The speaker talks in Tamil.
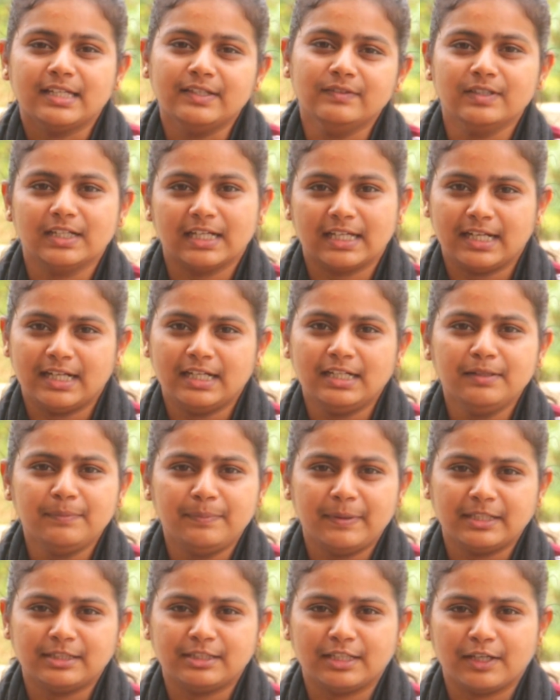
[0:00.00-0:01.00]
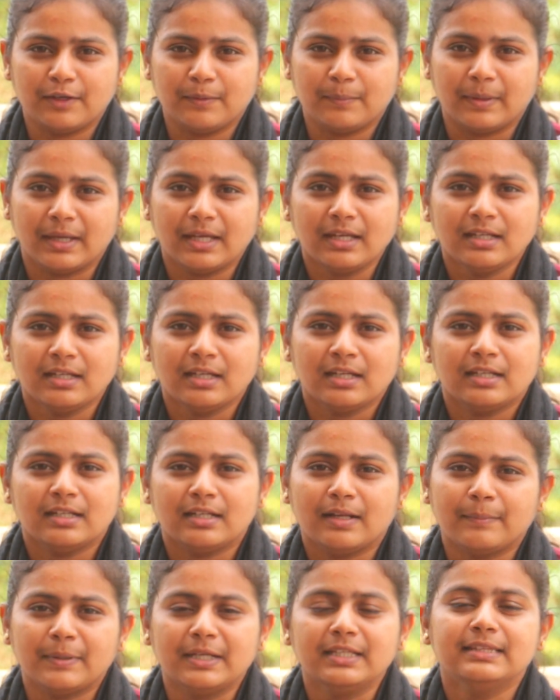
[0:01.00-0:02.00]
இவங்க ரெண்டு பேர்த்தையுமே
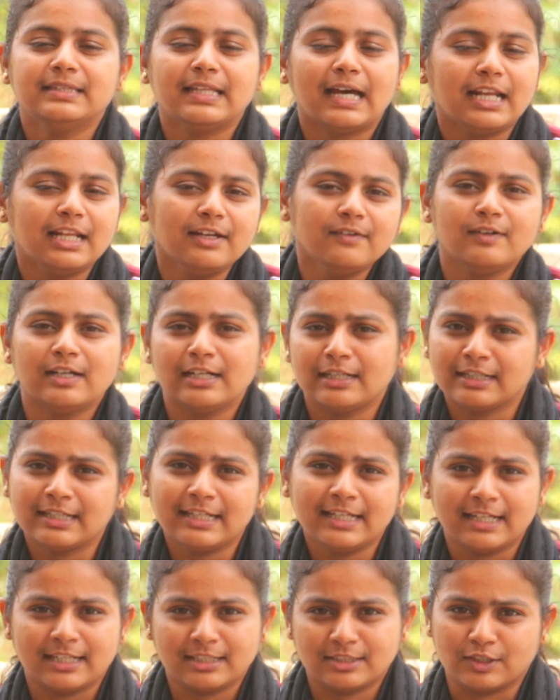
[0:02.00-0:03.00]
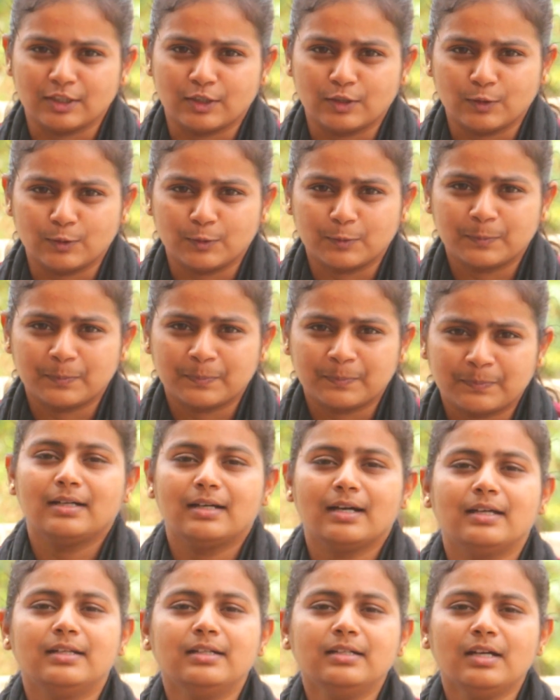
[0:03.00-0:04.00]
நம்ம தலைவணங்கி ஏற்றுக்கணும்
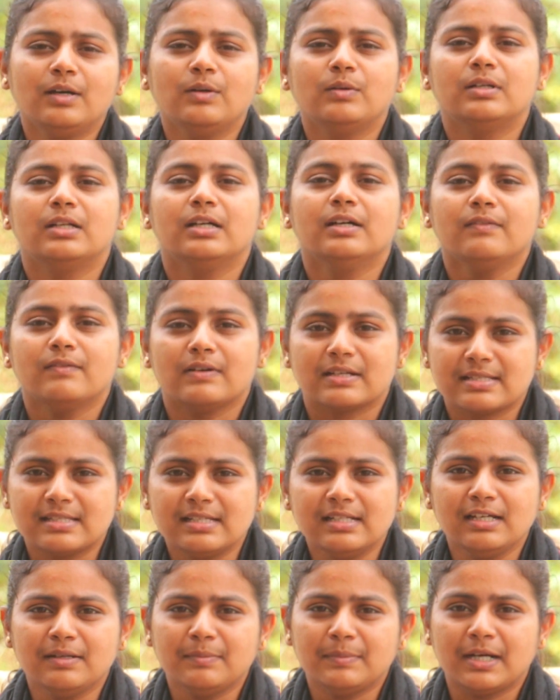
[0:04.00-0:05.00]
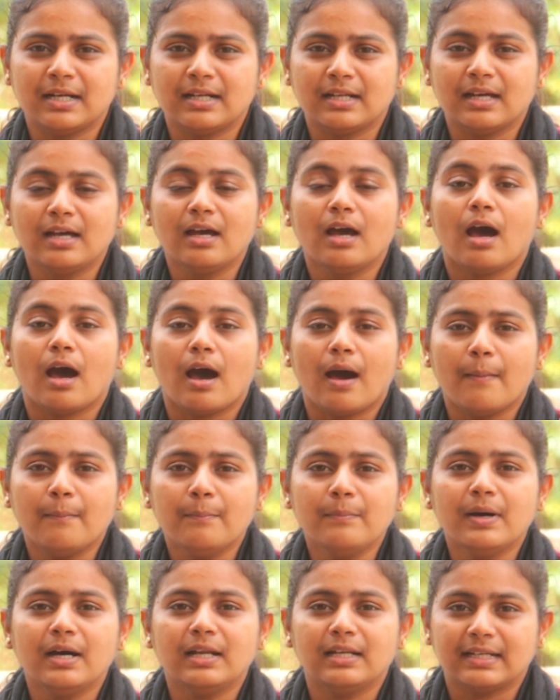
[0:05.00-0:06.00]
கருணாவோட வசனமான
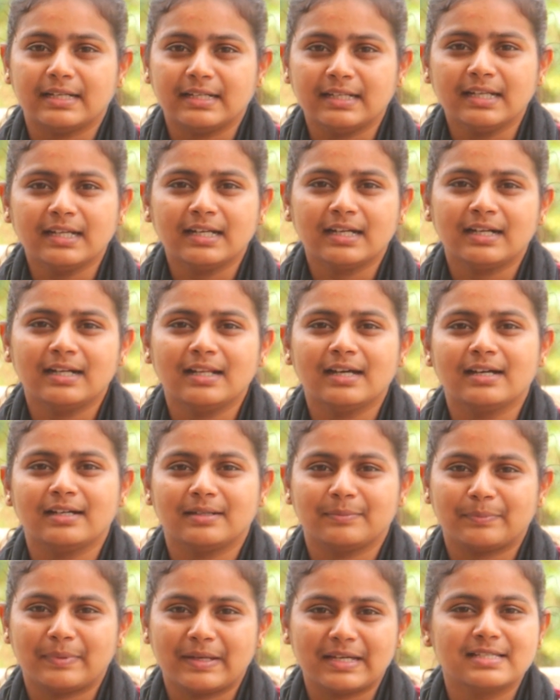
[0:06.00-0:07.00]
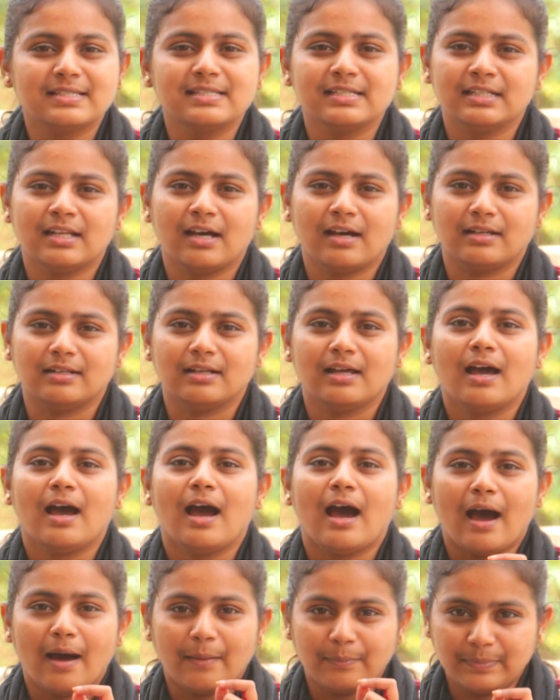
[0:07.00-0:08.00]
அம்பாள் என்னைக்கடா பேசினால்
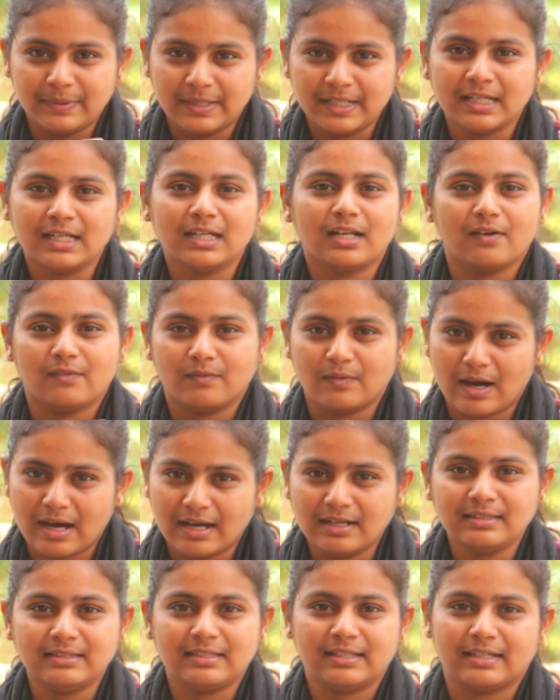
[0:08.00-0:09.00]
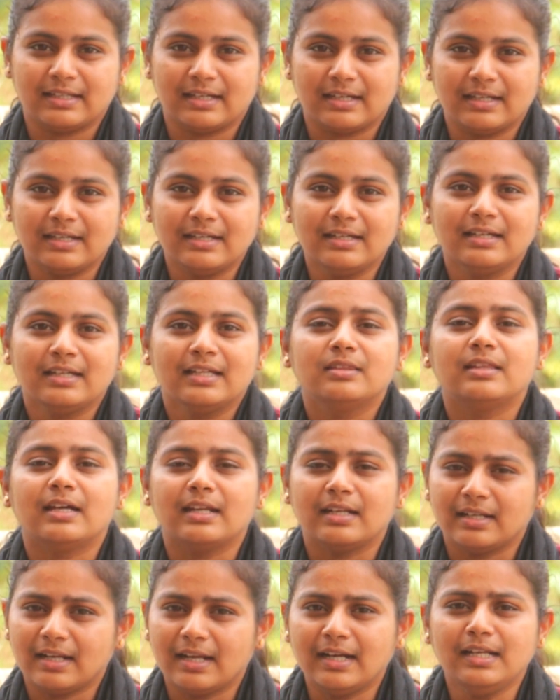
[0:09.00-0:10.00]
அப்படிங்கிற வார்த்தையை
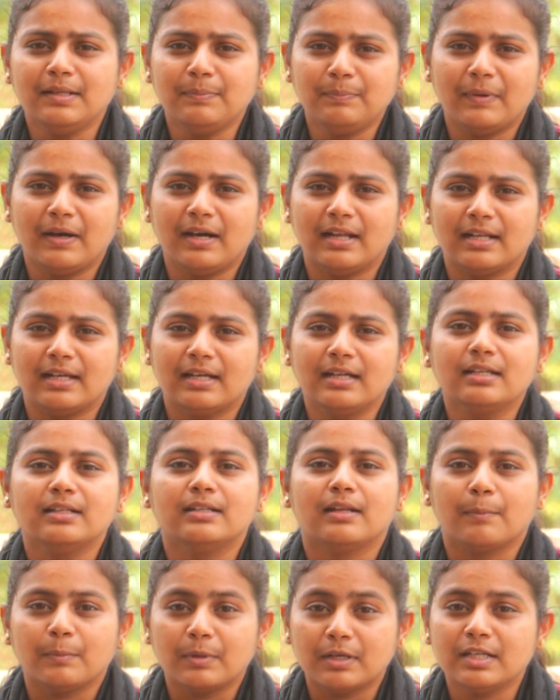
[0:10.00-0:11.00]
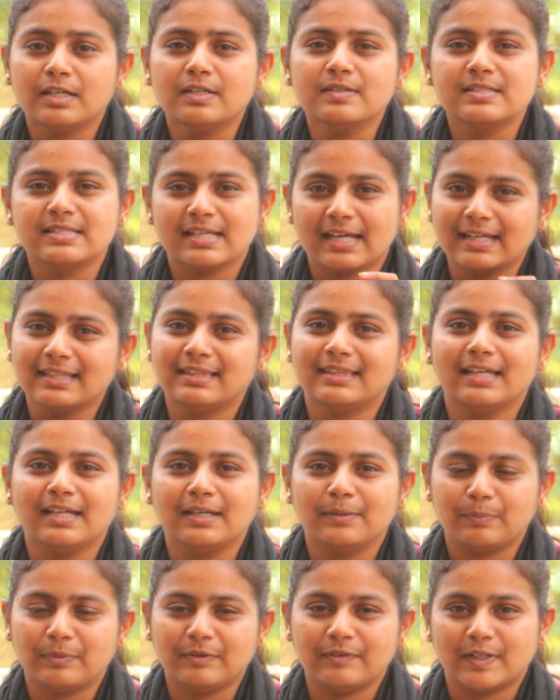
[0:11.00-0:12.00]
தன் நடிப்பால் நம்மளையும் சேர்த்தே
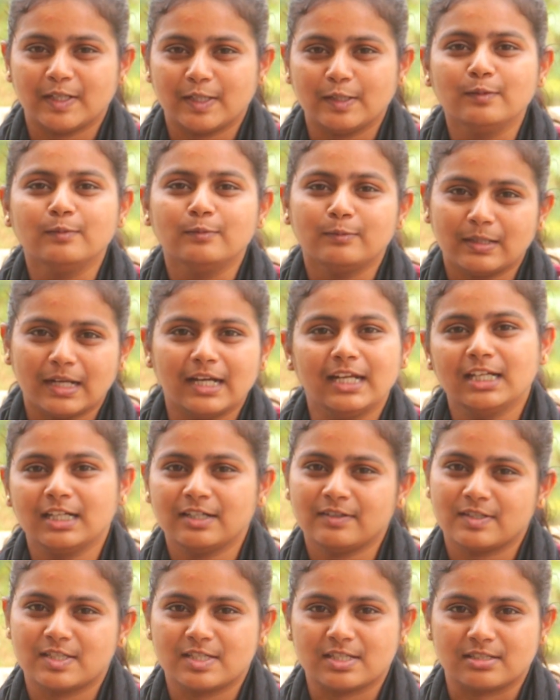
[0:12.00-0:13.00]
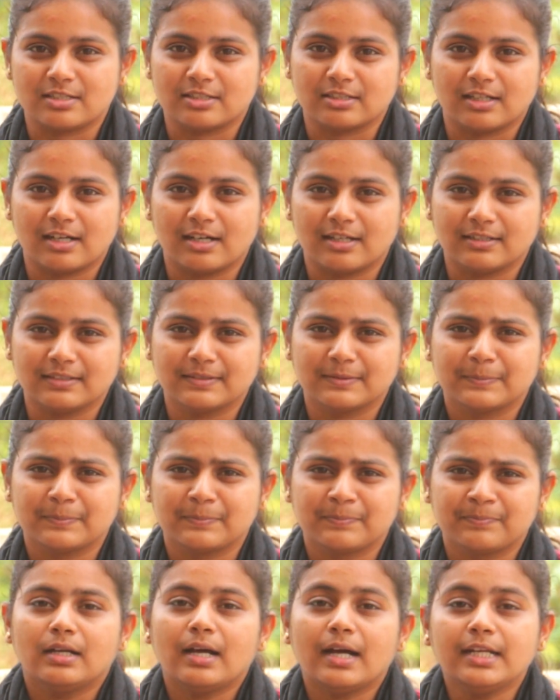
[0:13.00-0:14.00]
இப்போ வரையும் நடிக்க வச்சிட்ருக்காரு
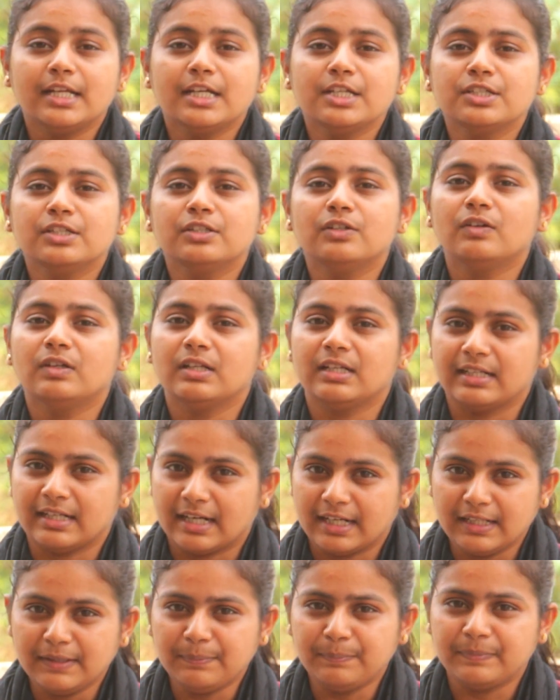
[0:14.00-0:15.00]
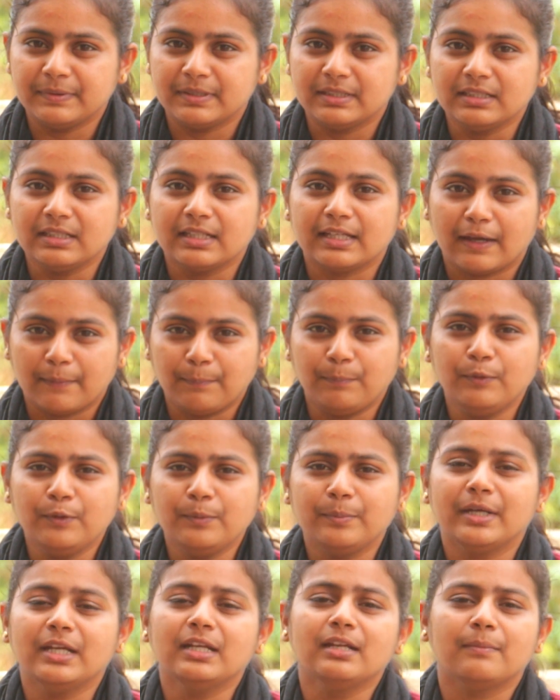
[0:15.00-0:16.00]
கணேசனோட நடிப்பு
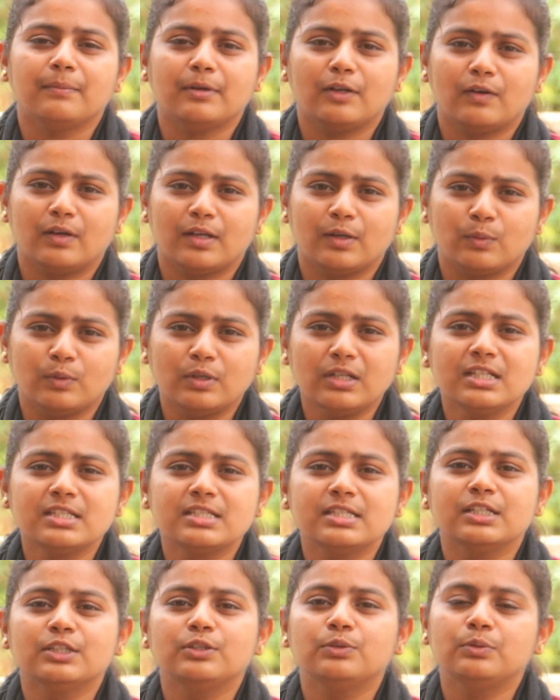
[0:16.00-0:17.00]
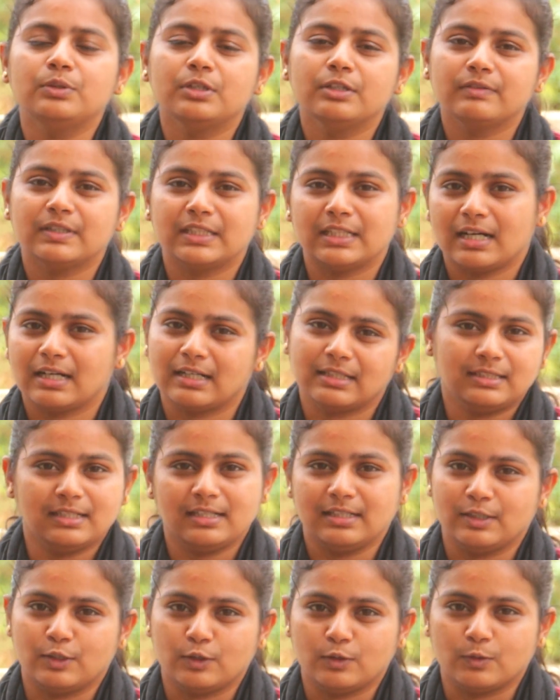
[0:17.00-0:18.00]
எப்பவுமே நம்மளோட உணர்ச்சியை
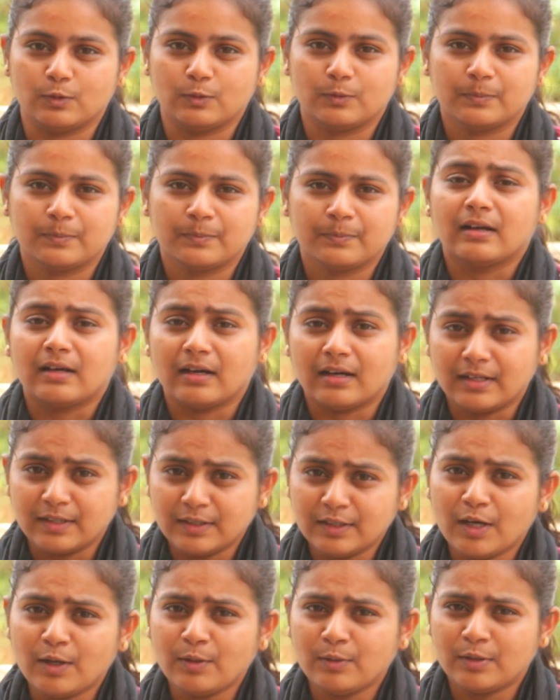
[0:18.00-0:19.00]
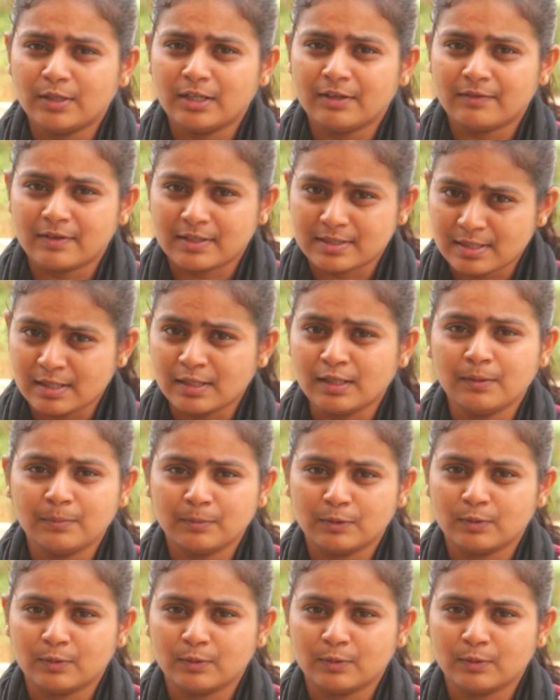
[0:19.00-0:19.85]
தூண்டுவதாகத்தான் இருக்கும் கருணாவோட வசனம்